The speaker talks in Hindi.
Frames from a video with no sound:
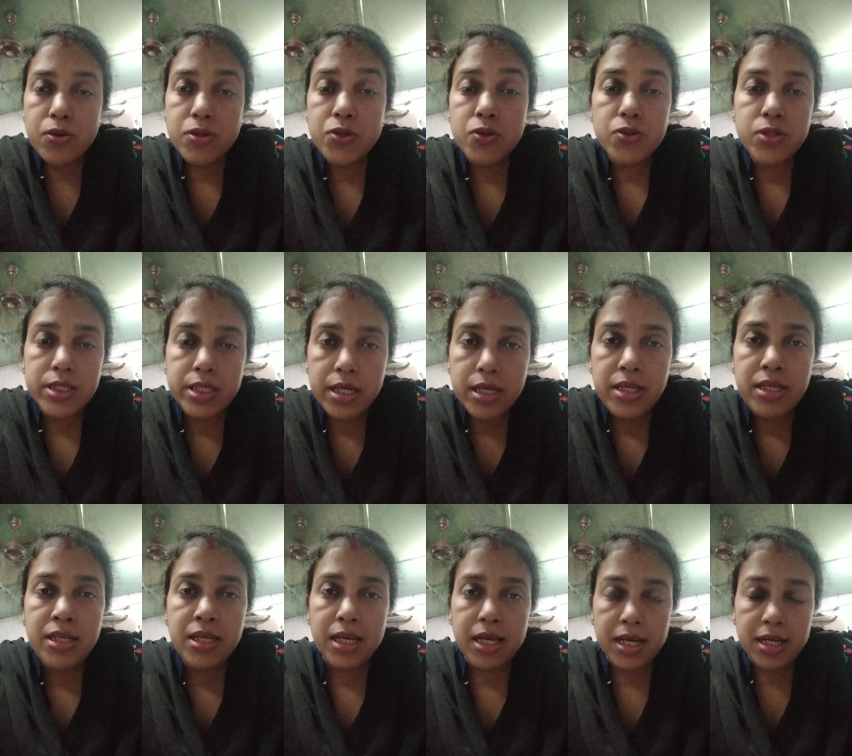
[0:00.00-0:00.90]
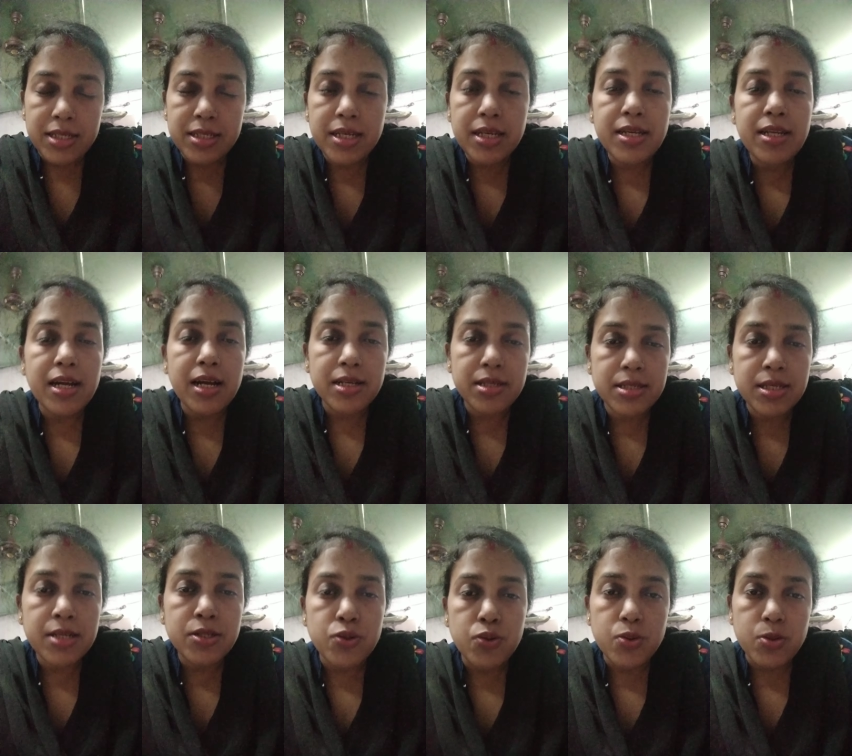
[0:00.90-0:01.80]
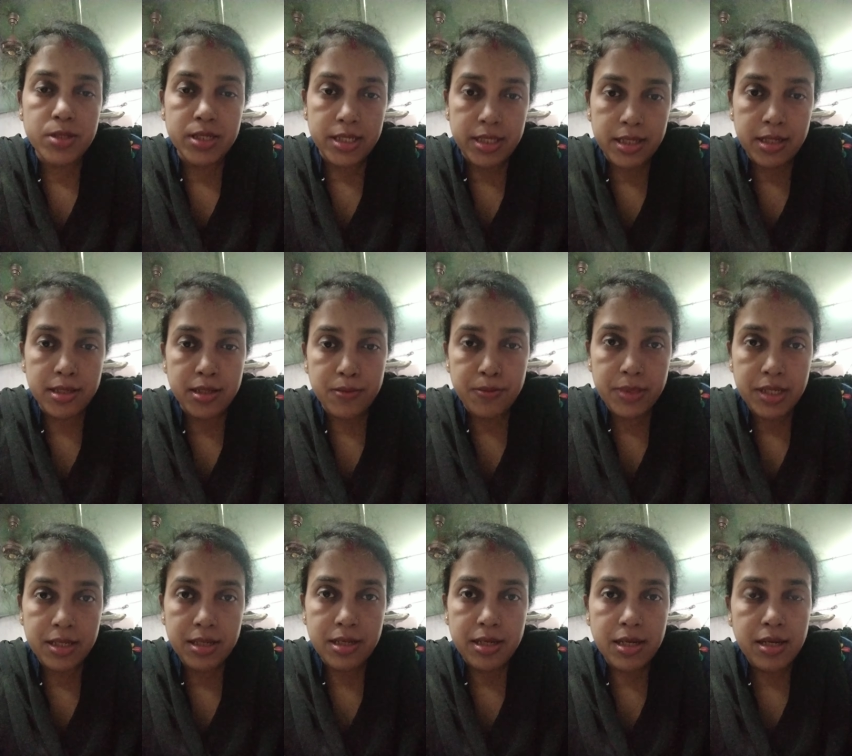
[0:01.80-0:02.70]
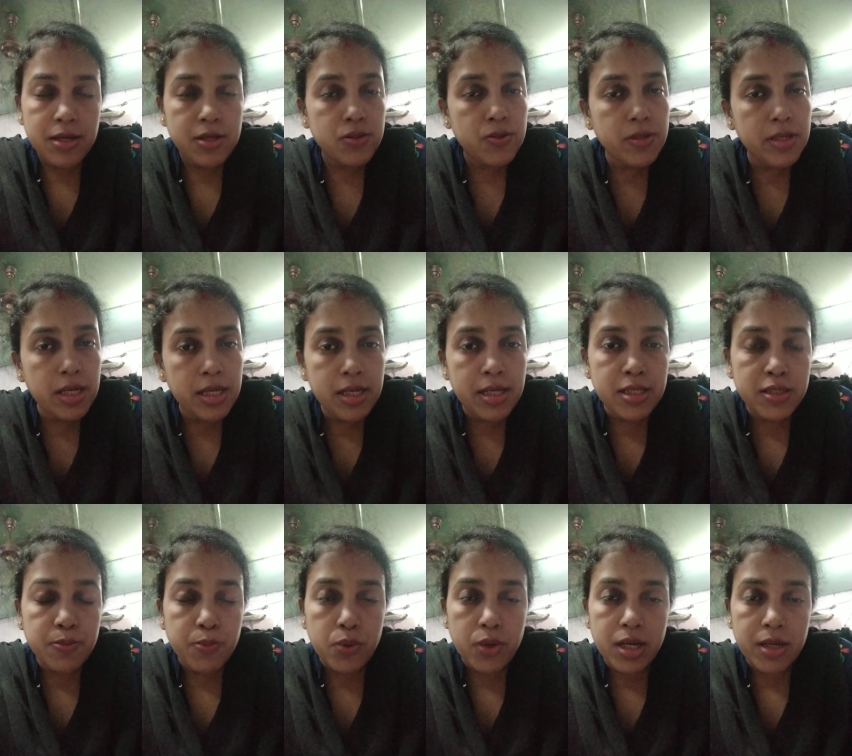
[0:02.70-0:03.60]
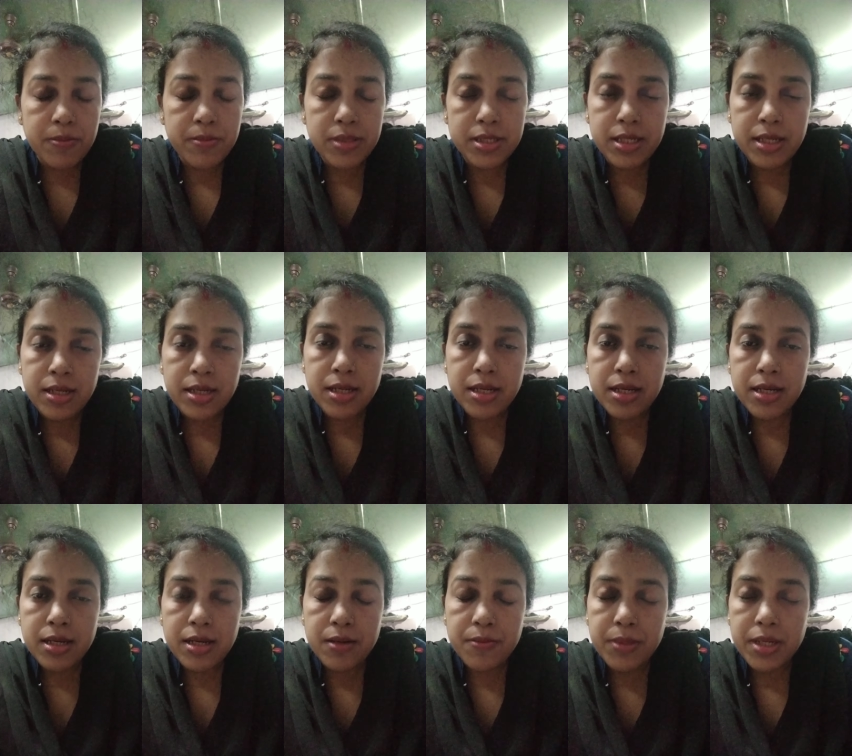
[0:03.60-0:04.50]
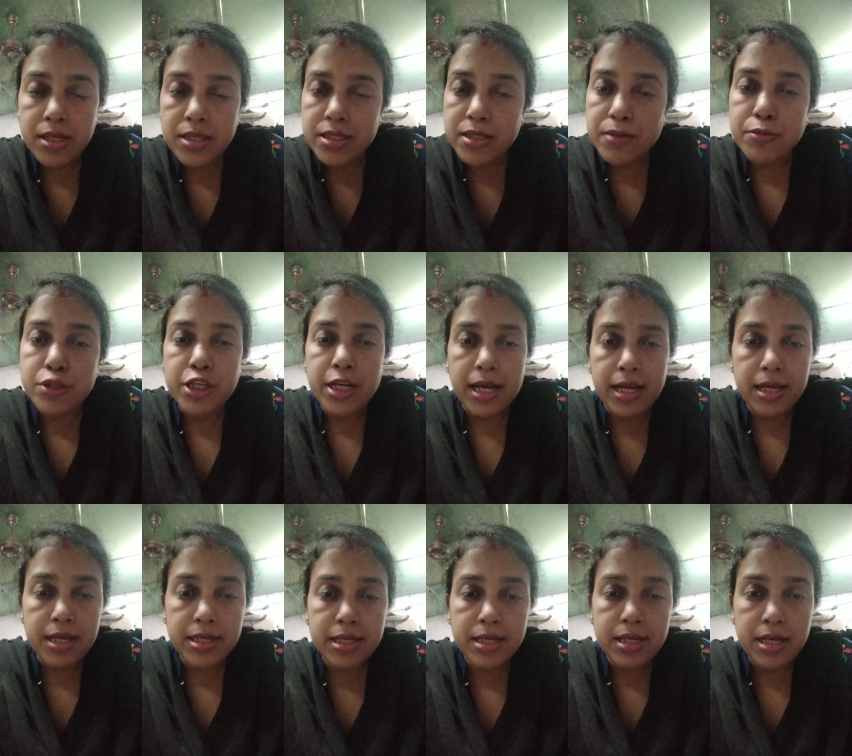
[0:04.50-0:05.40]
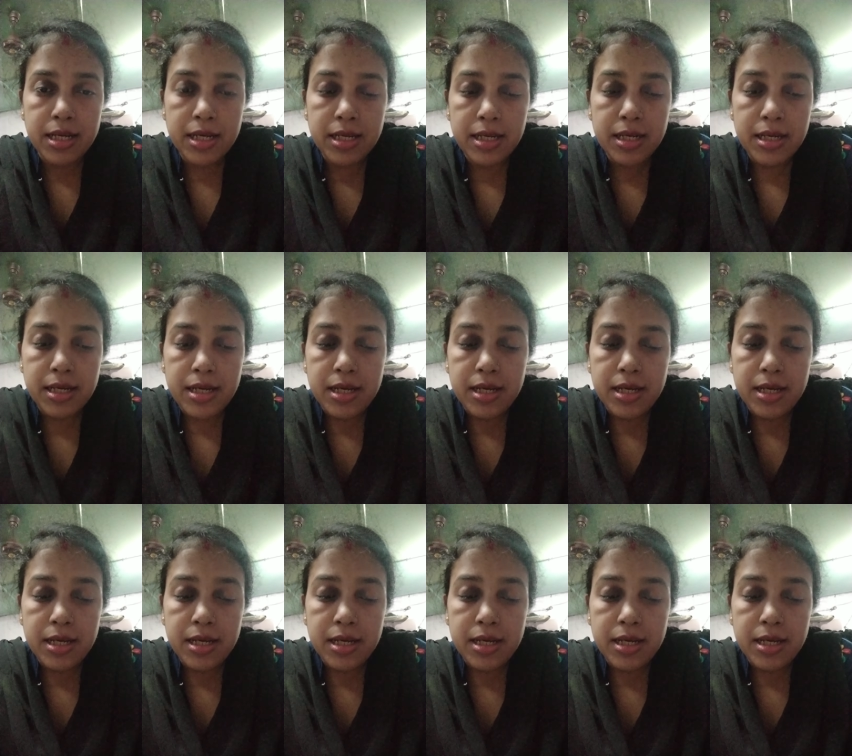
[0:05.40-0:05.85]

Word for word: और जो सही है सही रास्ता चुनो जिंदगी में तो यही इस पोएम से हमें समझाया गया है